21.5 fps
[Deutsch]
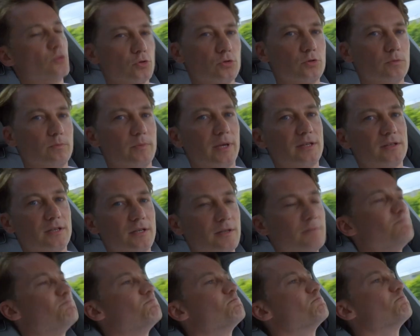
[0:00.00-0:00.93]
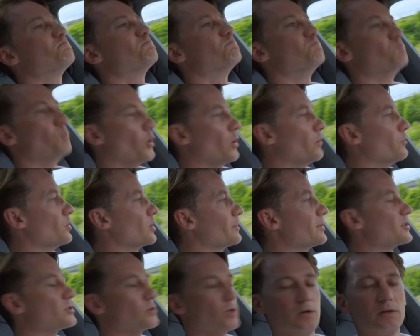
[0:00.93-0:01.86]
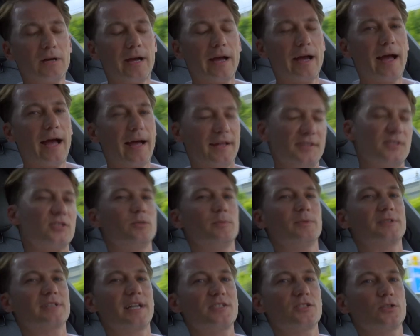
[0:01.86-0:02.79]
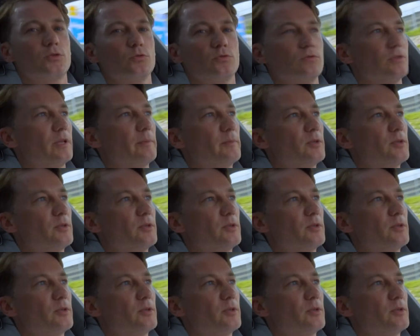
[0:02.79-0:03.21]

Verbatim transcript: Newtonmeter. Na, ich würde mal sagen, 1,3 Sekunden,